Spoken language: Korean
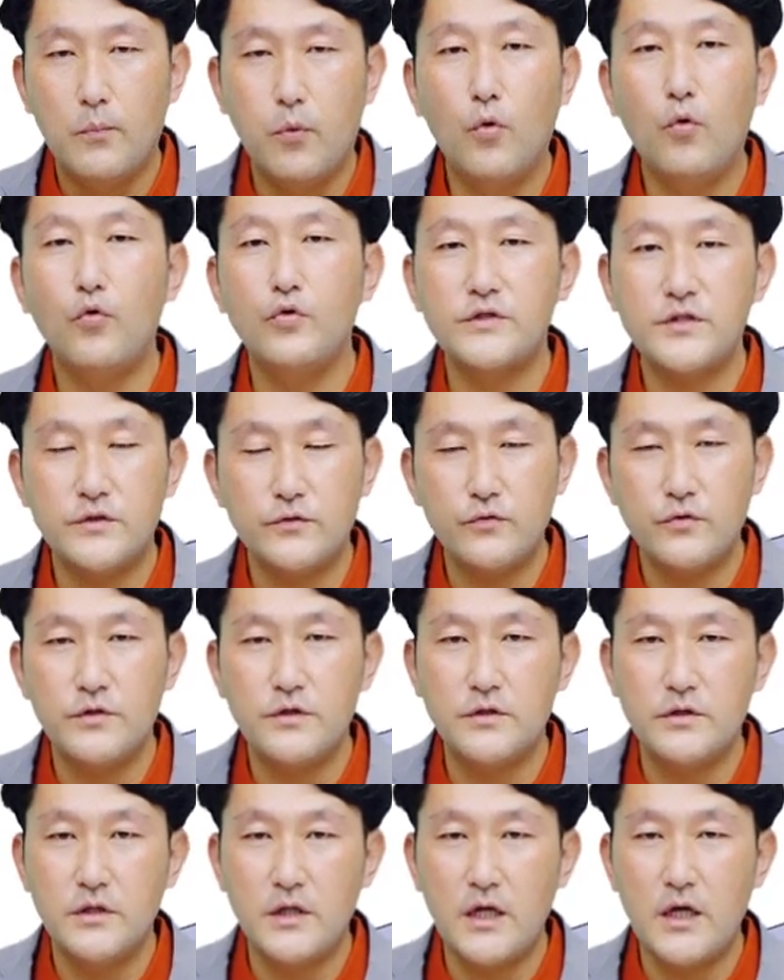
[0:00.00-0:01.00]
보고식도
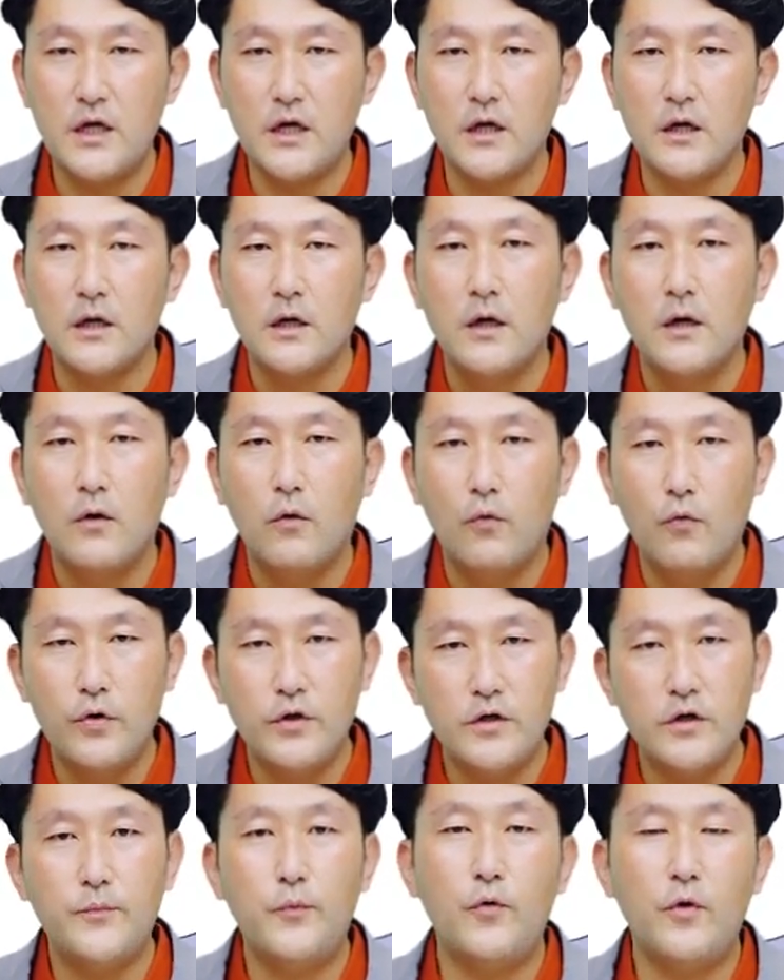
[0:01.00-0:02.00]
있는데
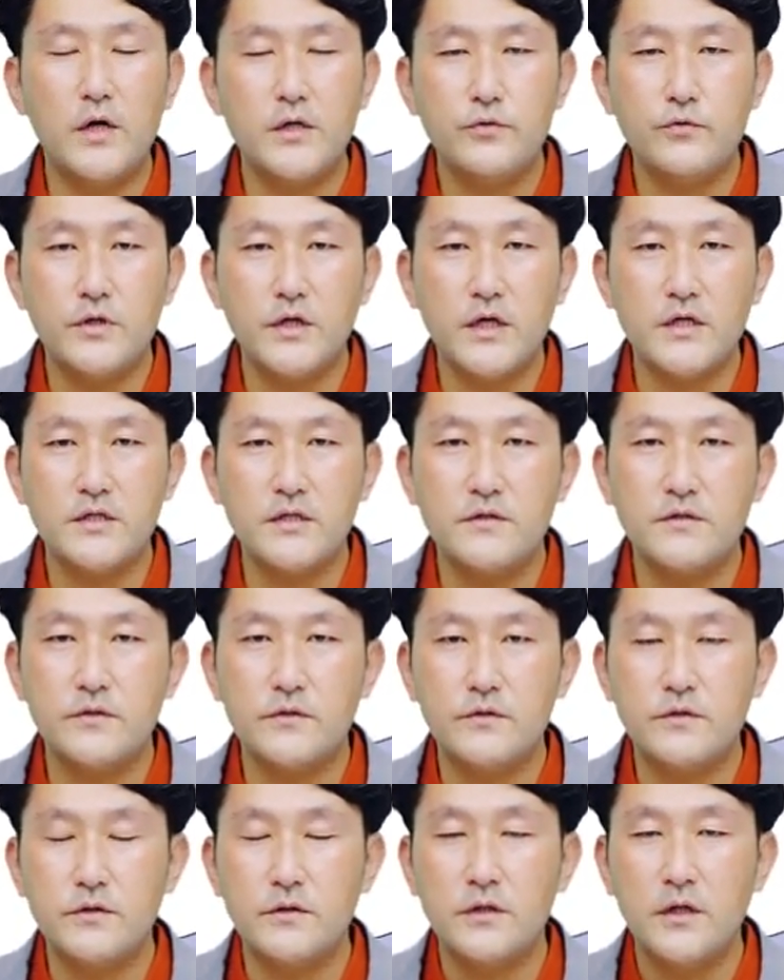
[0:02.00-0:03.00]
오히려
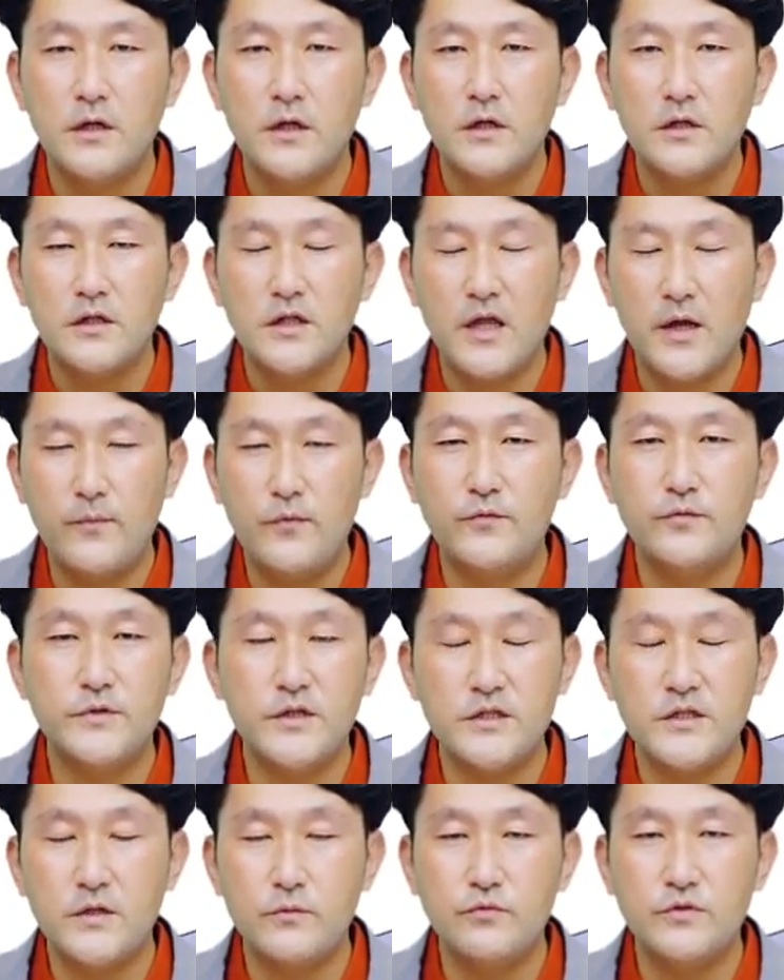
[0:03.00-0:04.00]
포괄손익계산서는
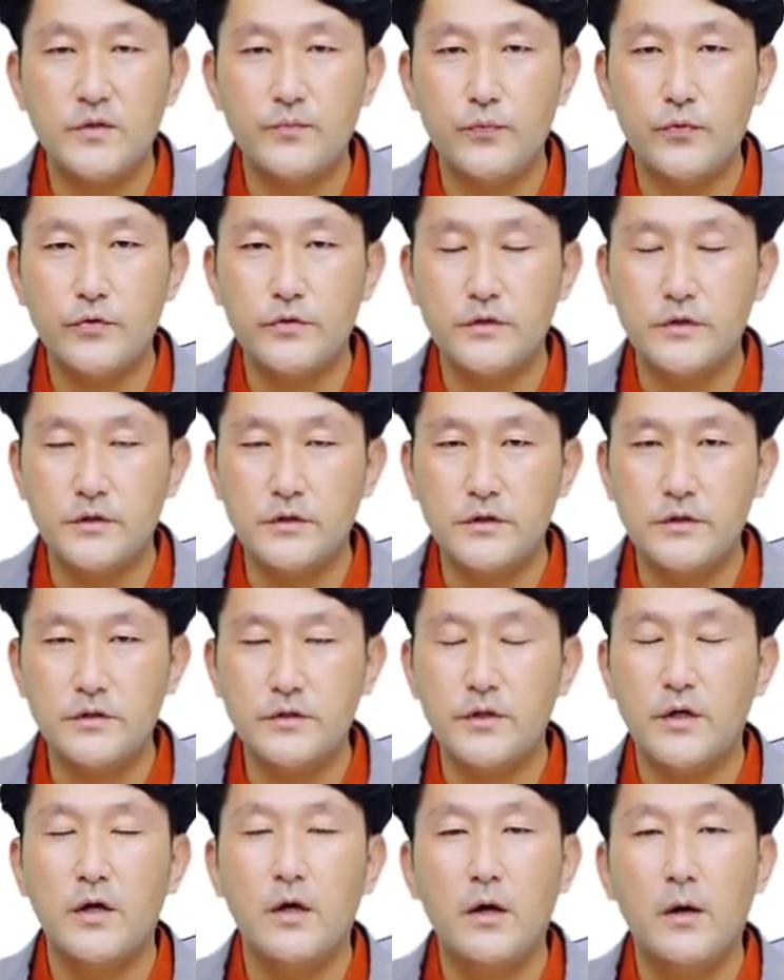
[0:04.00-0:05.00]
대부분의
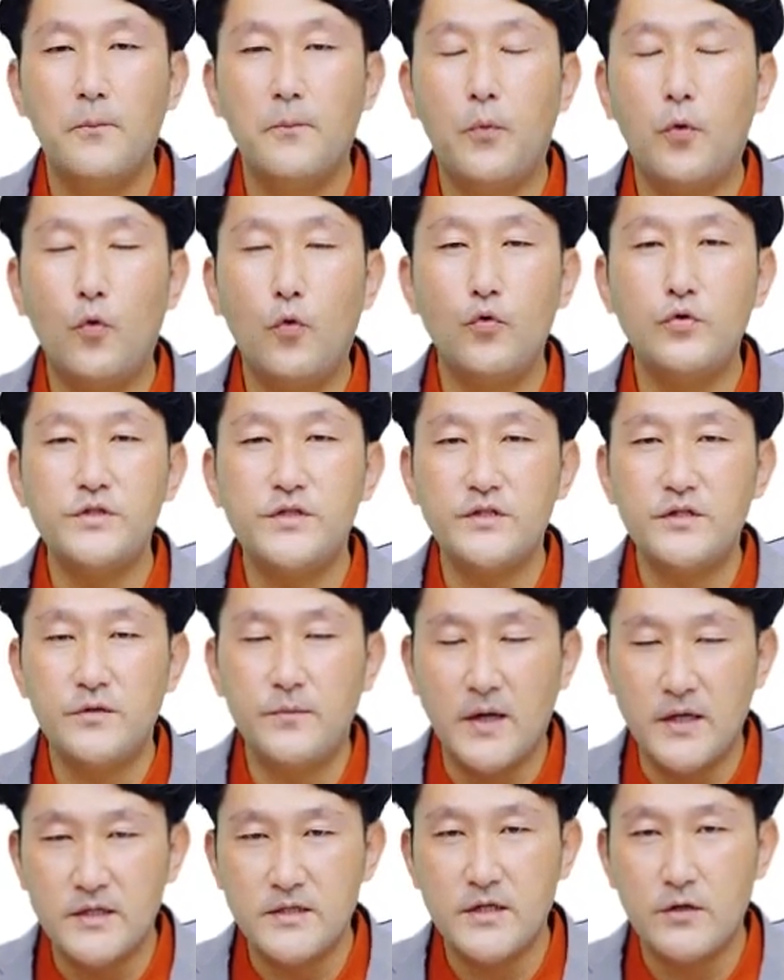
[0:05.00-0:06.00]
재무제표는 보고식을
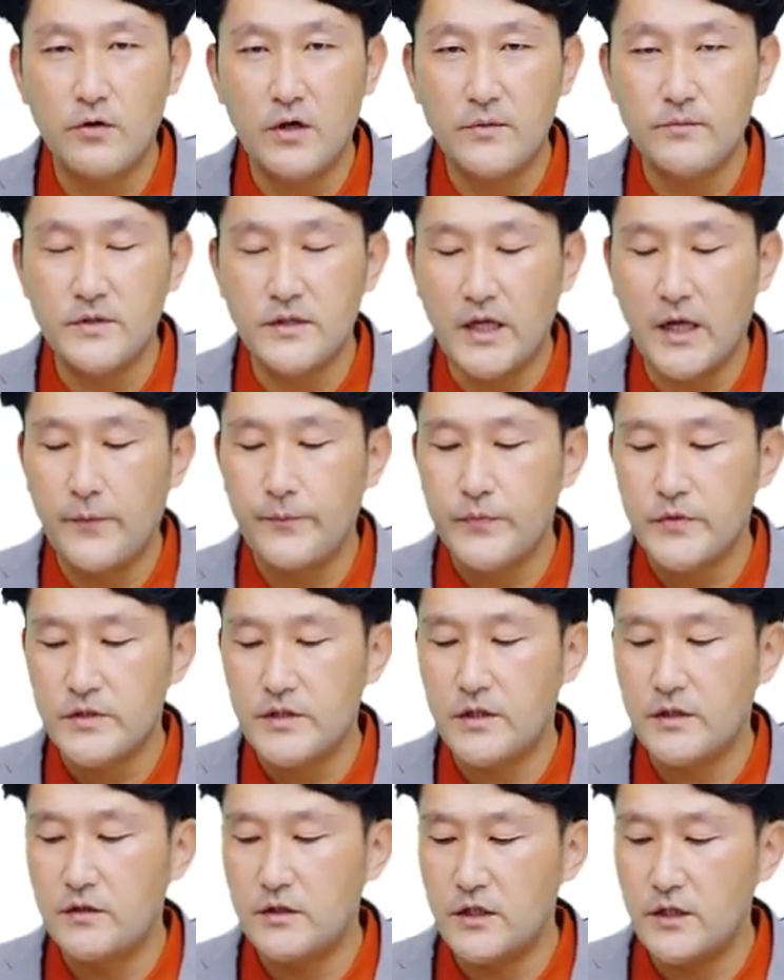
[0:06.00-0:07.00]
많이 사용합니다.
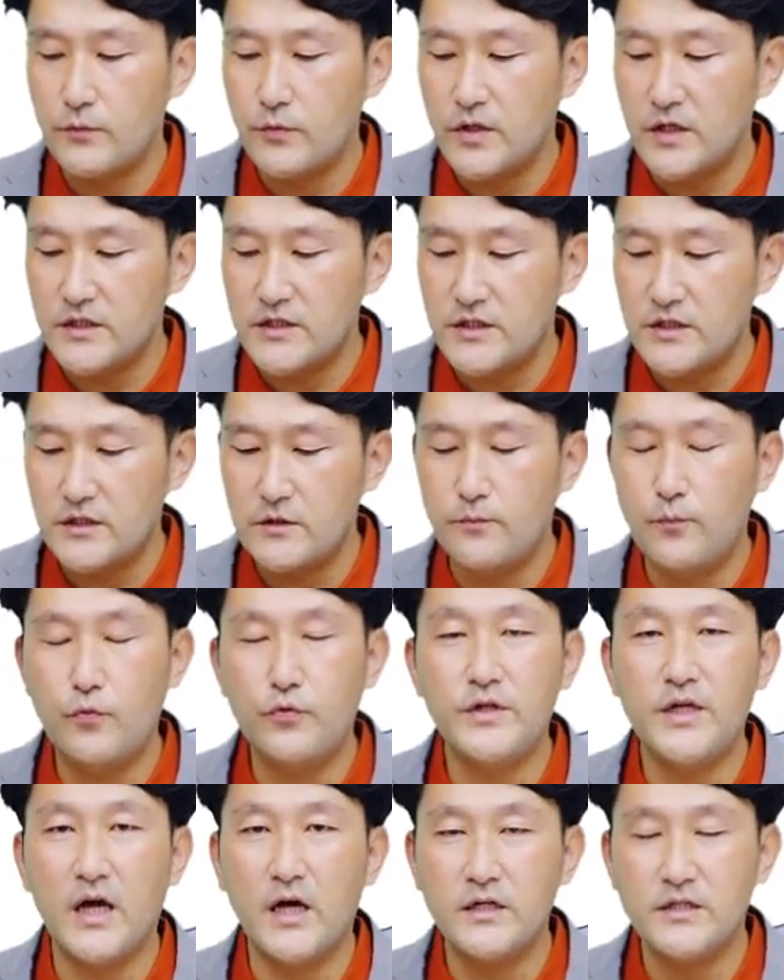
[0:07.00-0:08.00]
자, 그러다 보니까 지금
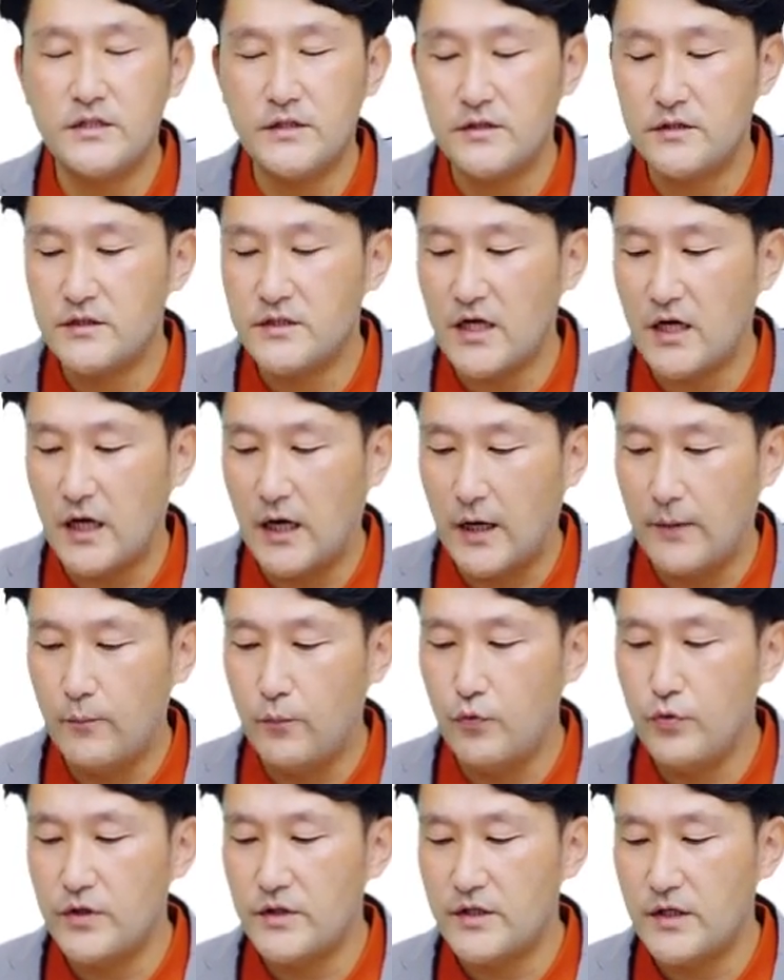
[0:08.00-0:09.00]
본 양식은 잘 안
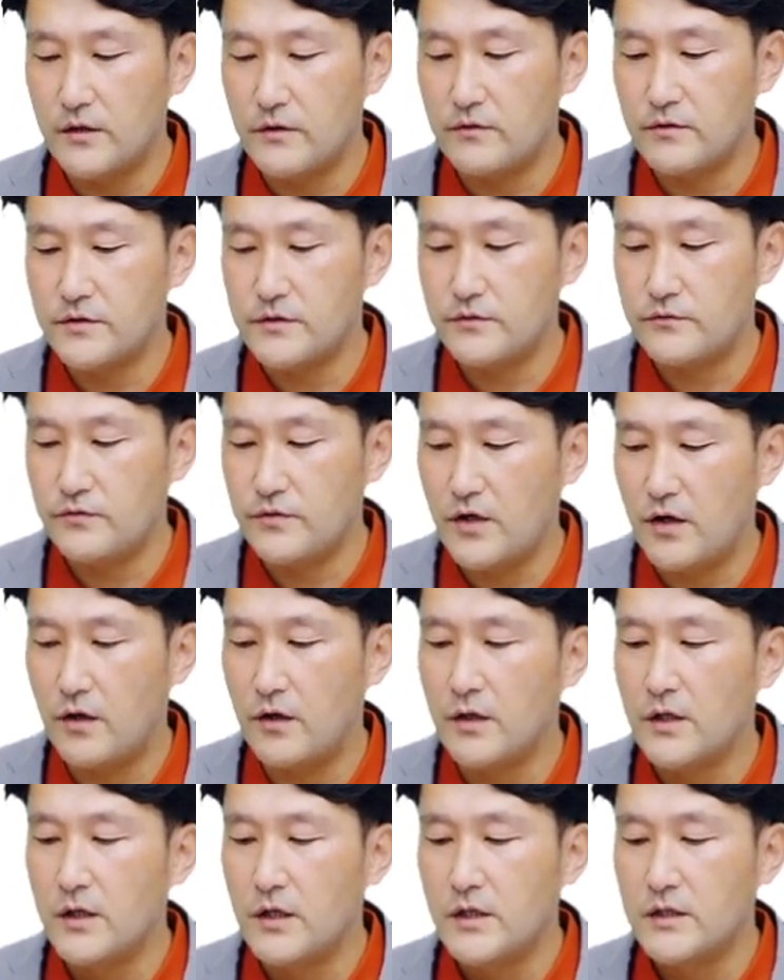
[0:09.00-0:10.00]
보이게 될 것이고요.